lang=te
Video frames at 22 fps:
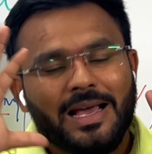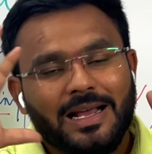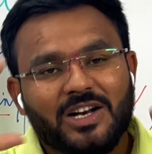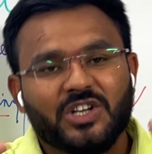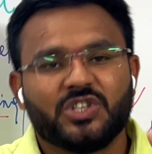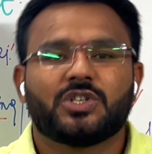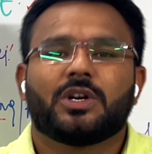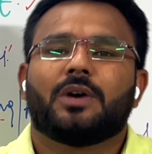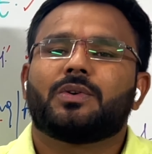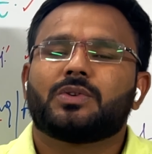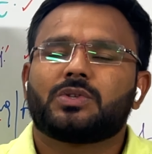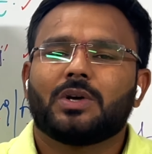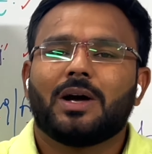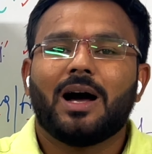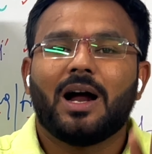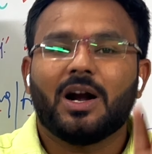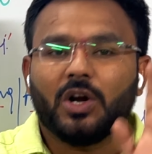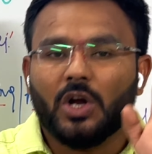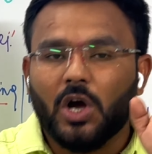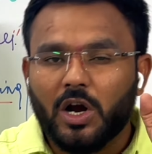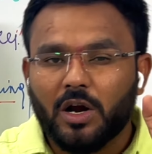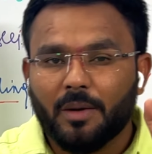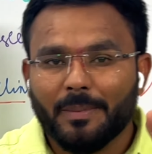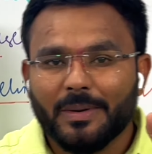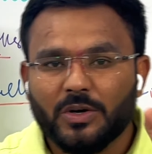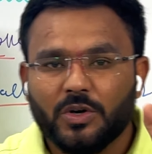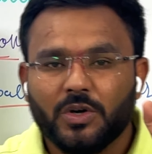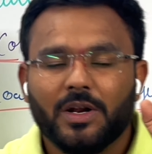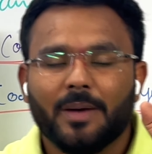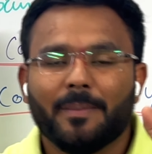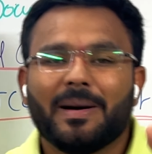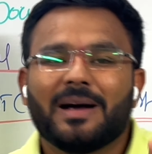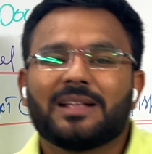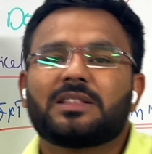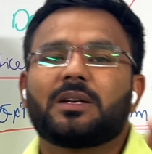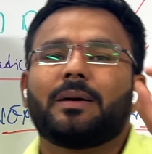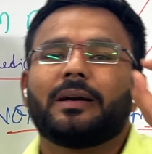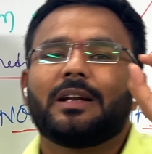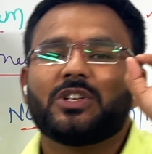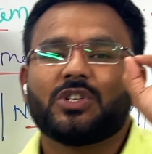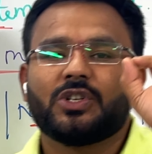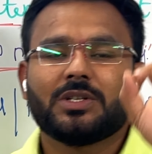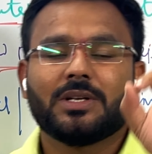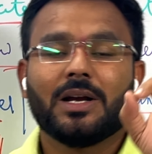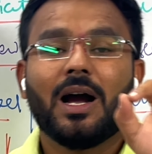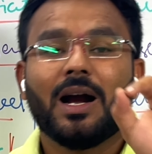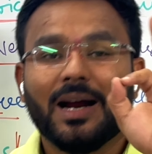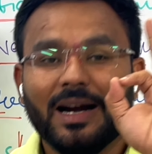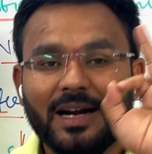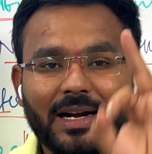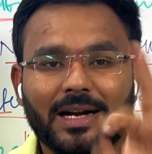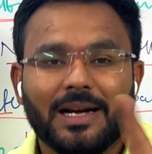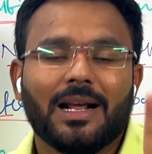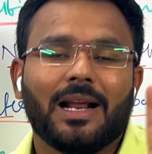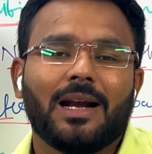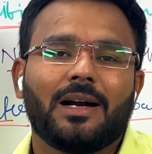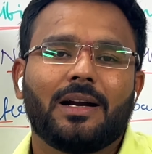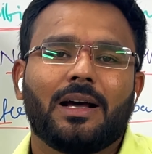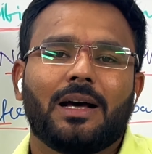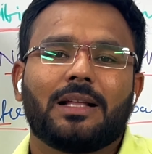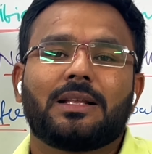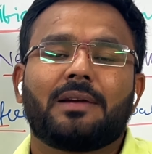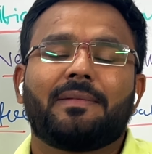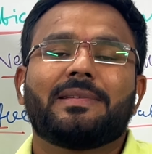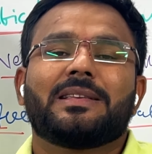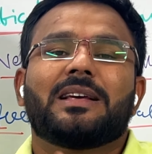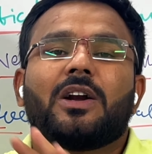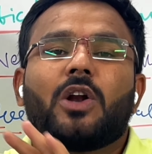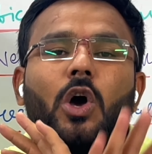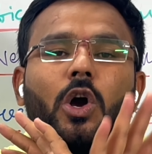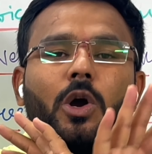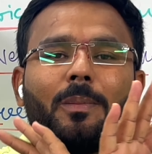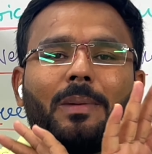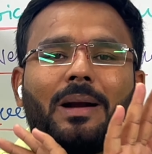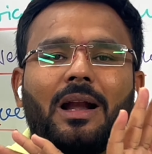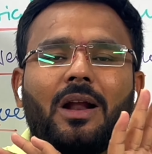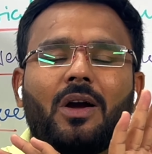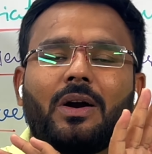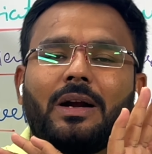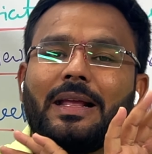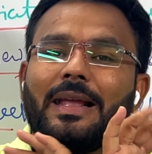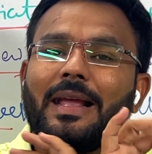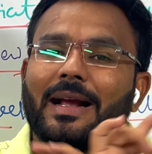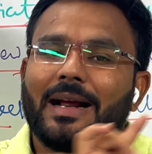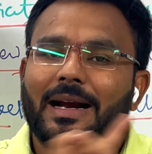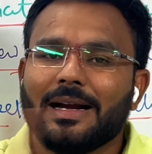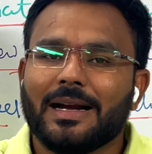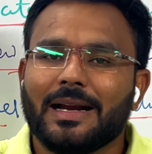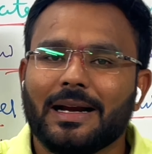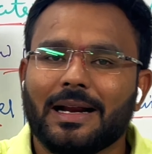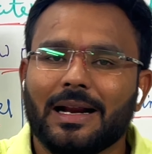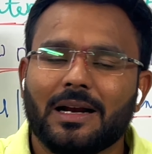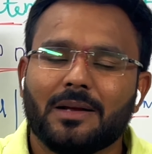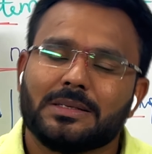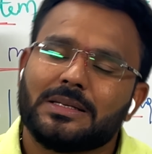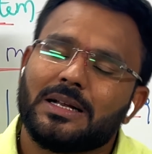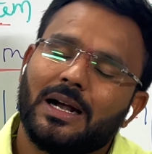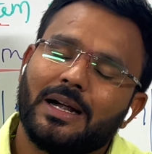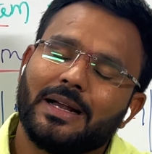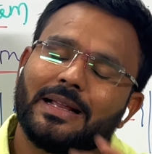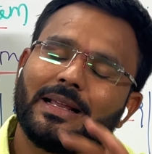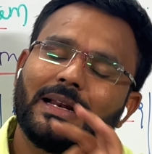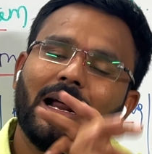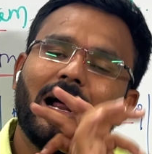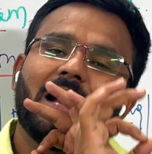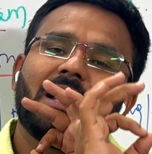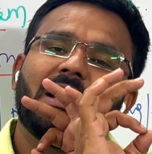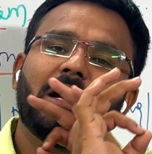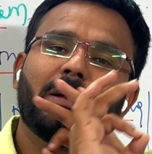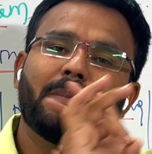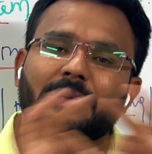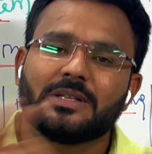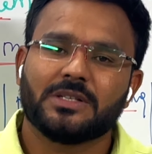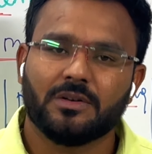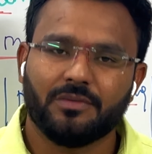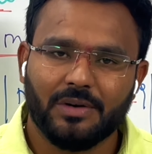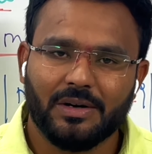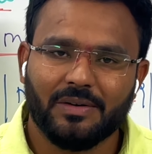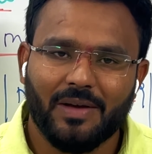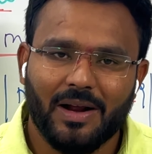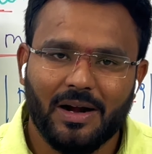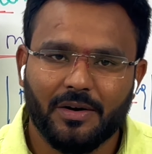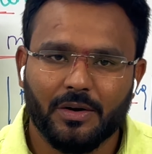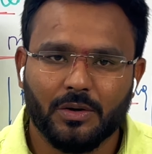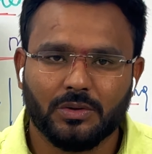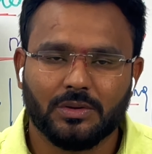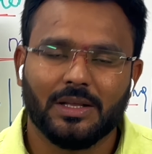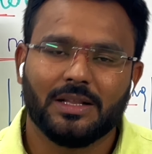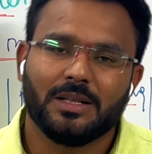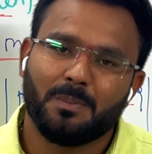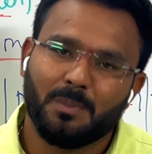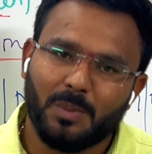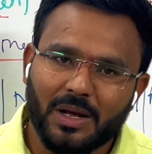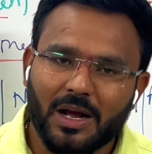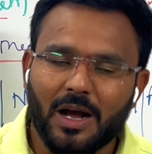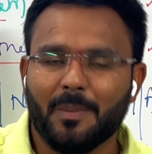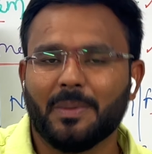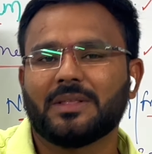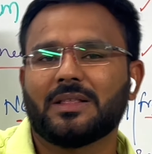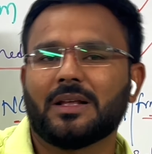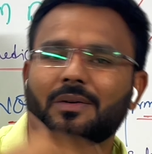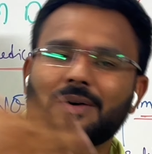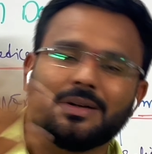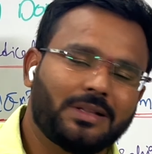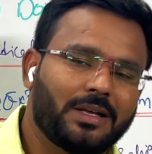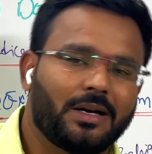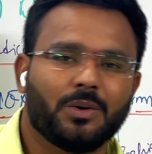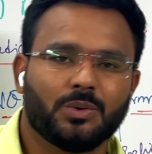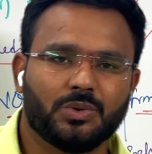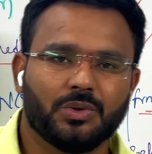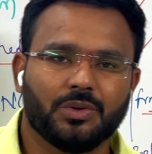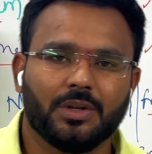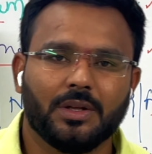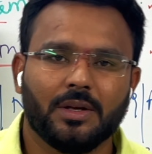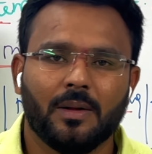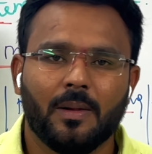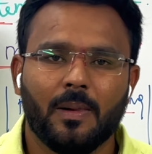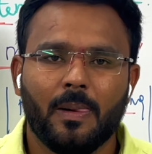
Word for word: రష్యా అవ్వచ్చు ఆ డాక్యుమెంట్ ఉంటే మాత్రం డిసిషన్ ఆ కంట్రీకి వెళ్ళాడు అదర్వైజ్ ఆ డాక్యుమెంట్ లేకుండా ఏ కంట్రీకి వెళ్ళినా సరే ఆ డిగ్రీ హండ్రెడ్ పర్సెంట్ ఇన్వాలిడ్ అవుతుంది ఇప్పుడు కాబట్టి తర్వాతనే అవుతుంది